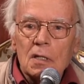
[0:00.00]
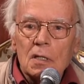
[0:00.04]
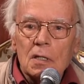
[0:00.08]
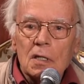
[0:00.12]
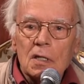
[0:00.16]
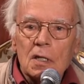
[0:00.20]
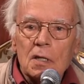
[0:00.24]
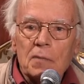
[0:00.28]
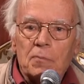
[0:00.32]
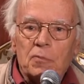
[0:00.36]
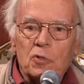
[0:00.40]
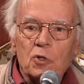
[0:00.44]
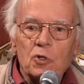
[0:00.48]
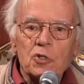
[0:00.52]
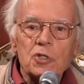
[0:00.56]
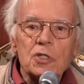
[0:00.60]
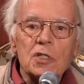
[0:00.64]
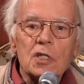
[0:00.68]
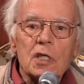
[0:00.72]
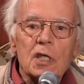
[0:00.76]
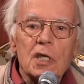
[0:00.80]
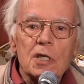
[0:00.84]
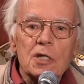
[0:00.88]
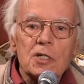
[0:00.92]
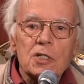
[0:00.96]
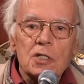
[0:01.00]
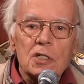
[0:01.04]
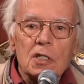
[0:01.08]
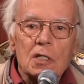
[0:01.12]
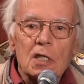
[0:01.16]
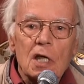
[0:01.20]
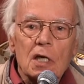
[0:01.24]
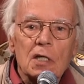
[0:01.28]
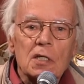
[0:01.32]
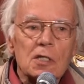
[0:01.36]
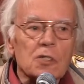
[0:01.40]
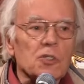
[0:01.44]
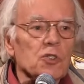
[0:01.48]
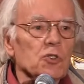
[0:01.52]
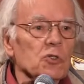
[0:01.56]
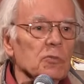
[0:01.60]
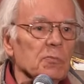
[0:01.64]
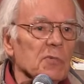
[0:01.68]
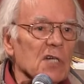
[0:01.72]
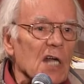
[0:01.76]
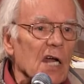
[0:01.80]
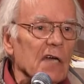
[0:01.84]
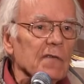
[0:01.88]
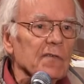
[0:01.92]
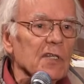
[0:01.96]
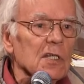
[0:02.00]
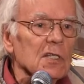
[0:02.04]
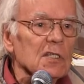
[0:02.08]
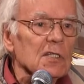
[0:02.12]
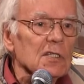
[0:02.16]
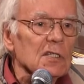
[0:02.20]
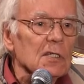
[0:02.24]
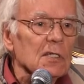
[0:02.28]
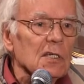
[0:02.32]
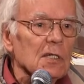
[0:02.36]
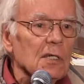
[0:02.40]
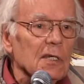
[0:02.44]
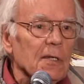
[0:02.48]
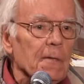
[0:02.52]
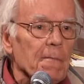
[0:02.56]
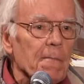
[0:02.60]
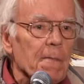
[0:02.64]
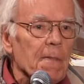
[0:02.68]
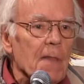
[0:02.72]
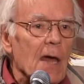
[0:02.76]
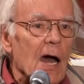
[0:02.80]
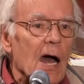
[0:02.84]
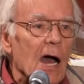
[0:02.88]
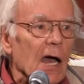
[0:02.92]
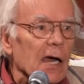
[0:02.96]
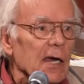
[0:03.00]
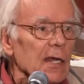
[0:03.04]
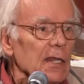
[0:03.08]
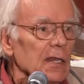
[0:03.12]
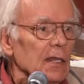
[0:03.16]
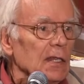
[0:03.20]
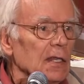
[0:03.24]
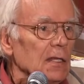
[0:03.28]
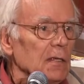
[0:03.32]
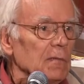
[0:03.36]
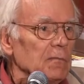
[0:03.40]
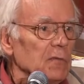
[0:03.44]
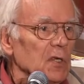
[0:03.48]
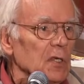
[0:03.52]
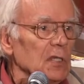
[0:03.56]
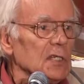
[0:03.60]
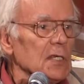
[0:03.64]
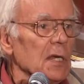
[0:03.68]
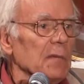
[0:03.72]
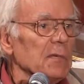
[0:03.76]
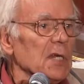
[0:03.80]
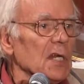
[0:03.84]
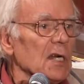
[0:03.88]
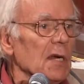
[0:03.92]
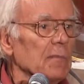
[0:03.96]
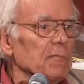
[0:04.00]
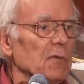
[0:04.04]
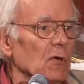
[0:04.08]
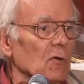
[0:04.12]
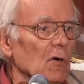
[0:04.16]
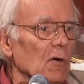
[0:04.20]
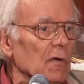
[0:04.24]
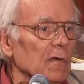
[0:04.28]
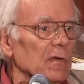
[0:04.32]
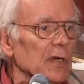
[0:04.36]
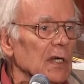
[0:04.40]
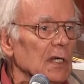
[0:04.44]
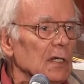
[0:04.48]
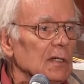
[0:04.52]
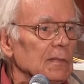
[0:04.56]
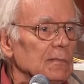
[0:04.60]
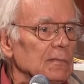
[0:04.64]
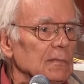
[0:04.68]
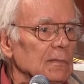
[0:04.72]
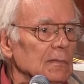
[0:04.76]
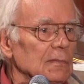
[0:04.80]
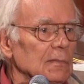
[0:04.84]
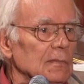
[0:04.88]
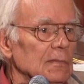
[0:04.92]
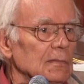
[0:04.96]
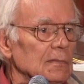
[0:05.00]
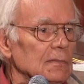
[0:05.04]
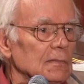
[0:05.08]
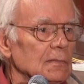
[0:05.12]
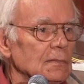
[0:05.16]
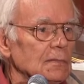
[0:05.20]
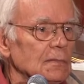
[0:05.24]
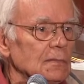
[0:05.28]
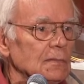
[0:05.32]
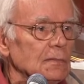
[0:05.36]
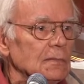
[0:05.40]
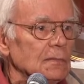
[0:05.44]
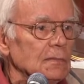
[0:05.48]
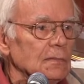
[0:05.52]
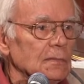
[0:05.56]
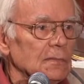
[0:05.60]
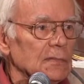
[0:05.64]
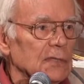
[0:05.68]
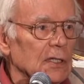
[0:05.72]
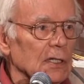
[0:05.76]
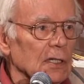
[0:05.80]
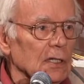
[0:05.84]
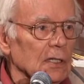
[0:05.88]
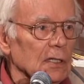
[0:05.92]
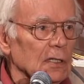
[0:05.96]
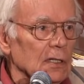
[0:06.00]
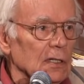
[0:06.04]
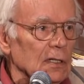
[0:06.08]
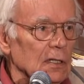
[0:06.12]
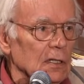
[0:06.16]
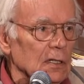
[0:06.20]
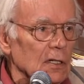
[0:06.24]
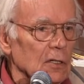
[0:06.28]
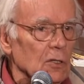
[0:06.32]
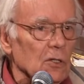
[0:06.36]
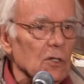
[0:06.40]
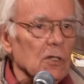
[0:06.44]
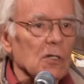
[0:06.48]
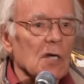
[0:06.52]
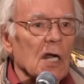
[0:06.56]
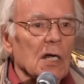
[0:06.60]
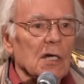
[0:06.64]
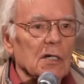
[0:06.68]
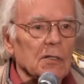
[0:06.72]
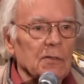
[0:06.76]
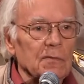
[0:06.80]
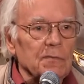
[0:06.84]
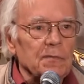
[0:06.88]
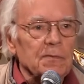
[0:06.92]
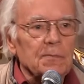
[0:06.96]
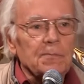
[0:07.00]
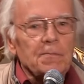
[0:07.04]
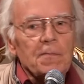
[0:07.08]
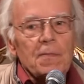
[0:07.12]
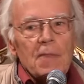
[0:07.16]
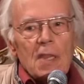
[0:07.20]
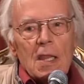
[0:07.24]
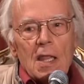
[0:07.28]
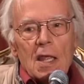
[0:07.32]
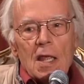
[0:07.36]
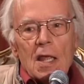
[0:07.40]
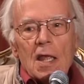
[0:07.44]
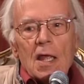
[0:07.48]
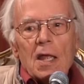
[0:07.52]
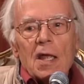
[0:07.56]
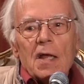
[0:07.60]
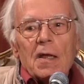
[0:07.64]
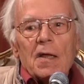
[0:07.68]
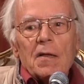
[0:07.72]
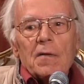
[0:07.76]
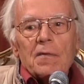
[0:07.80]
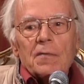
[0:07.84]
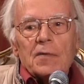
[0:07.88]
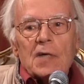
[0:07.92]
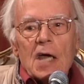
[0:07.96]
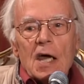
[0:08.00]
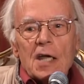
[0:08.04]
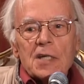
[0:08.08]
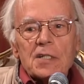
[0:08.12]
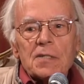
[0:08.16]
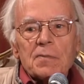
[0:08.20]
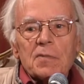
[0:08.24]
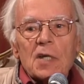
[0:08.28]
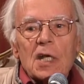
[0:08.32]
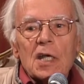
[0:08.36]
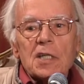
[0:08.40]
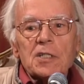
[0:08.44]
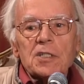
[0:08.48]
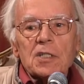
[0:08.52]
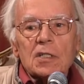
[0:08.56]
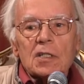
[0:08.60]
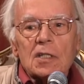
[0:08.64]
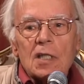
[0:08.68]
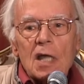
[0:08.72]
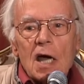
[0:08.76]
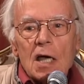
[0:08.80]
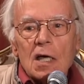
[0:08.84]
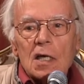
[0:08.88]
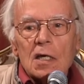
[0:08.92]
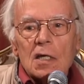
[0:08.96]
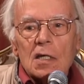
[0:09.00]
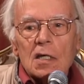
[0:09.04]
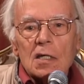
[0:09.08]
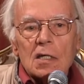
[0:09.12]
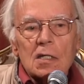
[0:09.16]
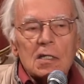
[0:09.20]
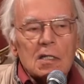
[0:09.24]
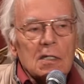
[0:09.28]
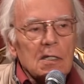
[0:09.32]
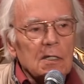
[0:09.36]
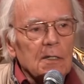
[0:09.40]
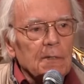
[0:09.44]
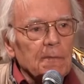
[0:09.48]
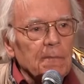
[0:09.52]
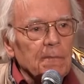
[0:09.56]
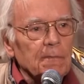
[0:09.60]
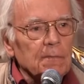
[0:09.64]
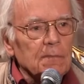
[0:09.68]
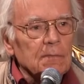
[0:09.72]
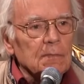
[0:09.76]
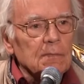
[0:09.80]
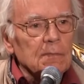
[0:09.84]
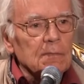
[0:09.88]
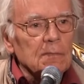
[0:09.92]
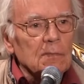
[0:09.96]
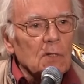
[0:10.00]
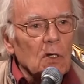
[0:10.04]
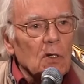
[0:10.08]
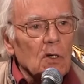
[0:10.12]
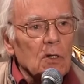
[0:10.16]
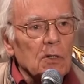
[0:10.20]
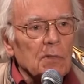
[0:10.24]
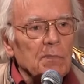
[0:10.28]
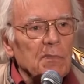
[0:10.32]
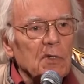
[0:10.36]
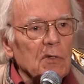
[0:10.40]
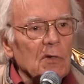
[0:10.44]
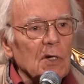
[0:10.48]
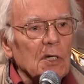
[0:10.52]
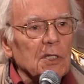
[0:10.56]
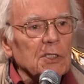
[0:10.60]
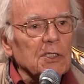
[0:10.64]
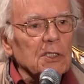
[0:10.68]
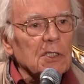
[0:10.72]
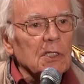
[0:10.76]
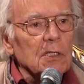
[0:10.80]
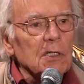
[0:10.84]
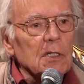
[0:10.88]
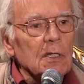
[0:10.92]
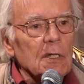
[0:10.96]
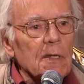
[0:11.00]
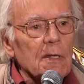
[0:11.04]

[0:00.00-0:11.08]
i później jeszcze taki szubrawiec, agent mi zabiera połowę tych honorariów. W każdym razie tak... E, odbyła się